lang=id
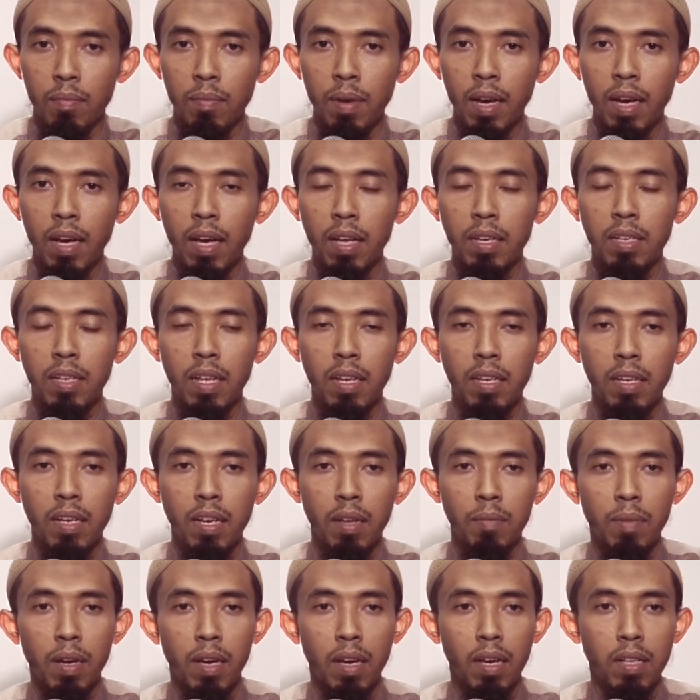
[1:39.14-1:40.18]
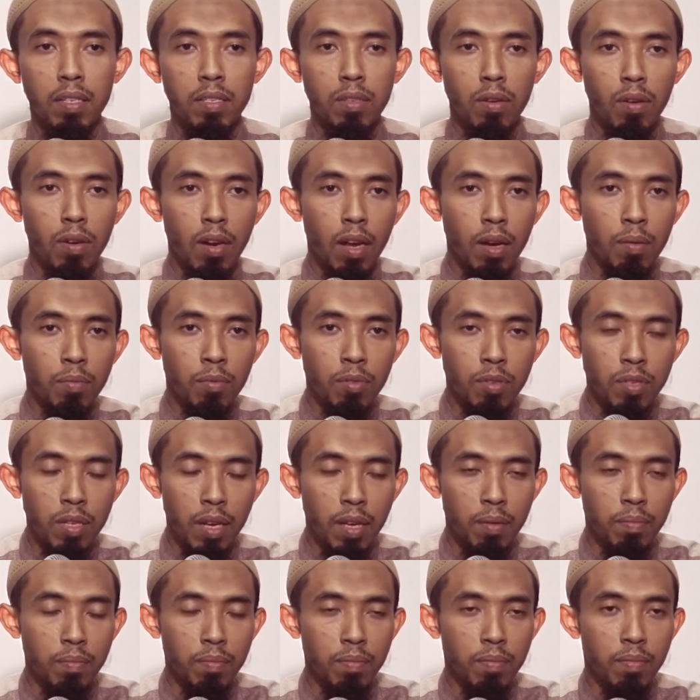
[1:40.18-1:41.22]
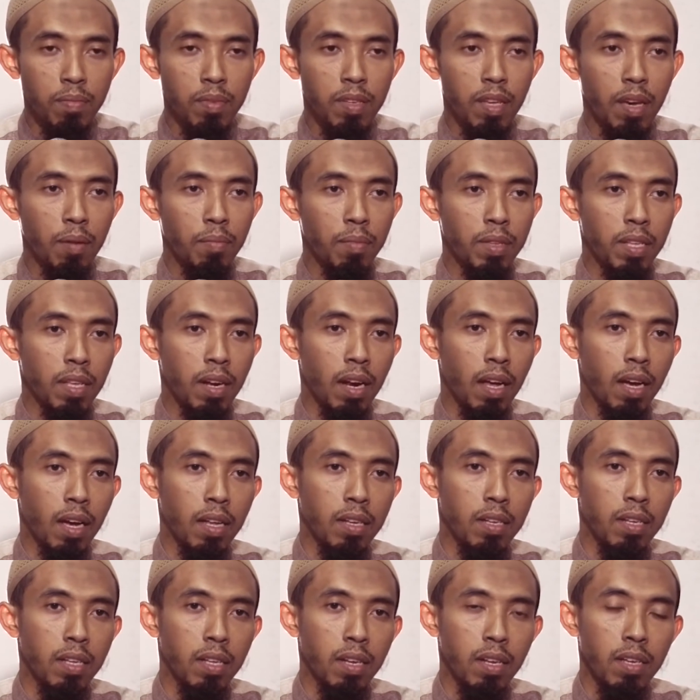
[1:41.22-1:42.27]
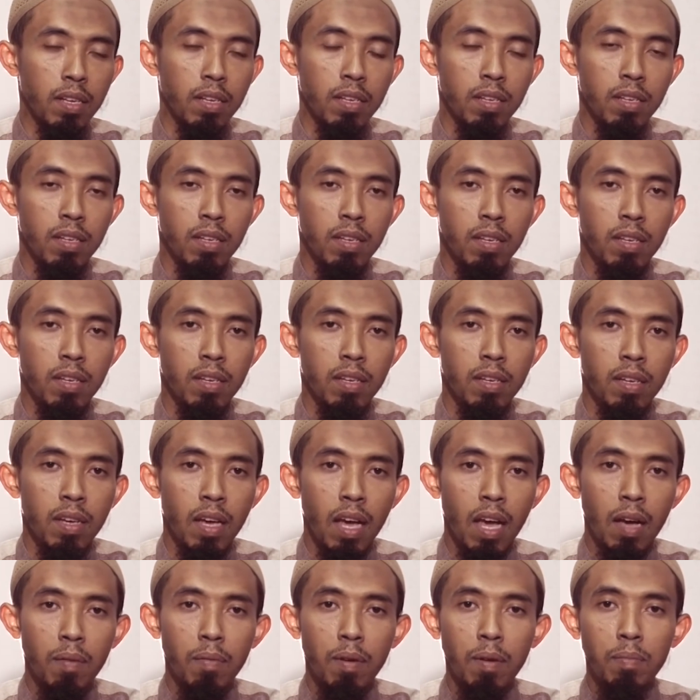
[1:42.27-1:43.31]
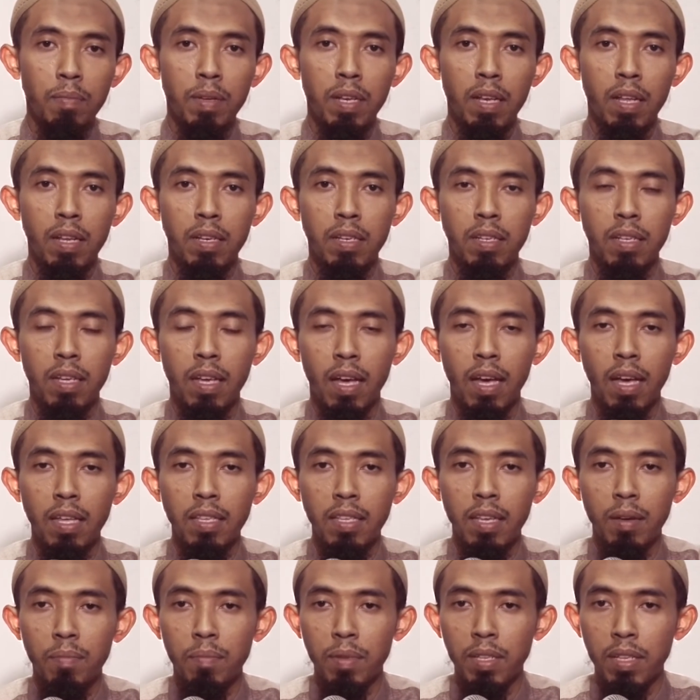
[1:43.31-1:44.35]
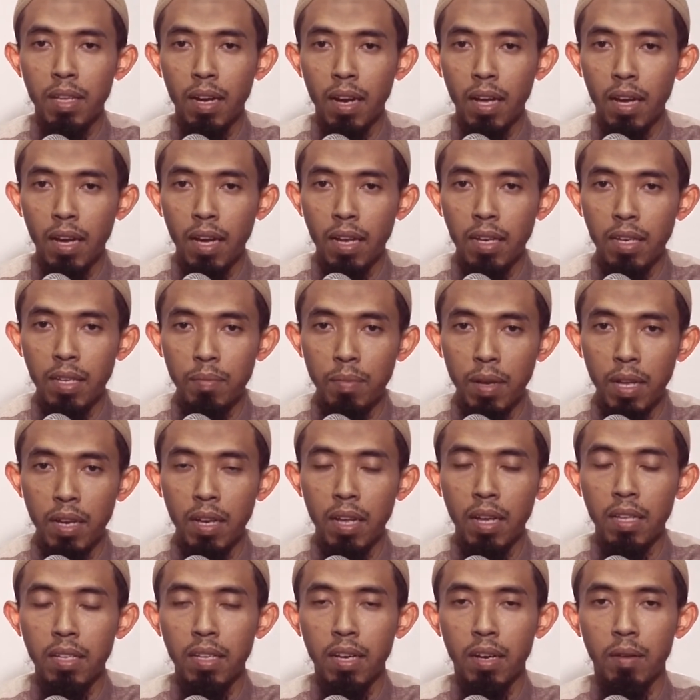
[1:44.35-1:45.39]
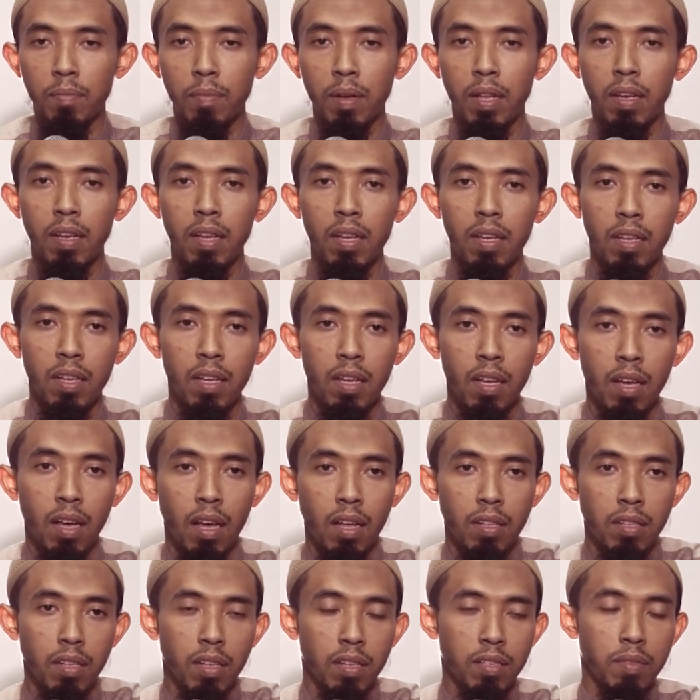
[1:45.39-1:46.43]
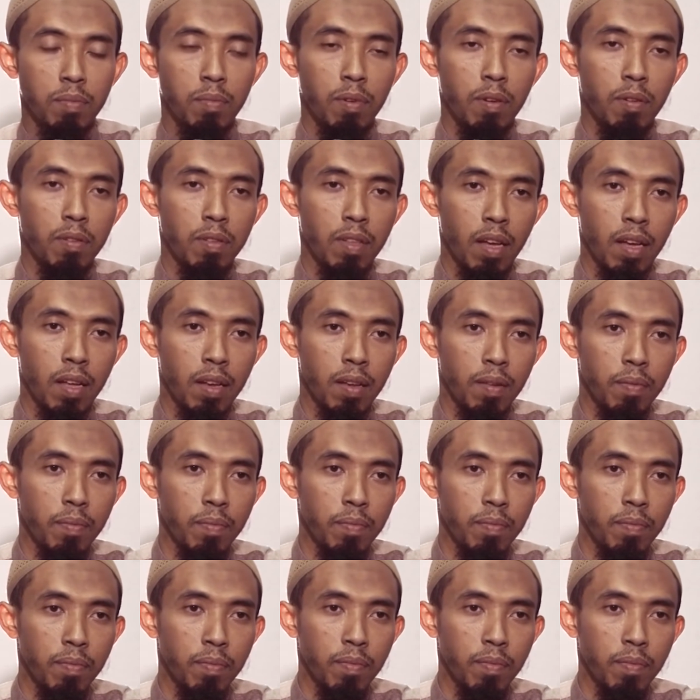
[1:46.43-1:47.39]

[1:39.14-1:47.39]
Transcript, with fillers: maka dia dinamakan seorang muslim yang menyerahkan diri apabila dia hanya menyerahkan ibadahnya kepada Allah Subhanahu wa taala.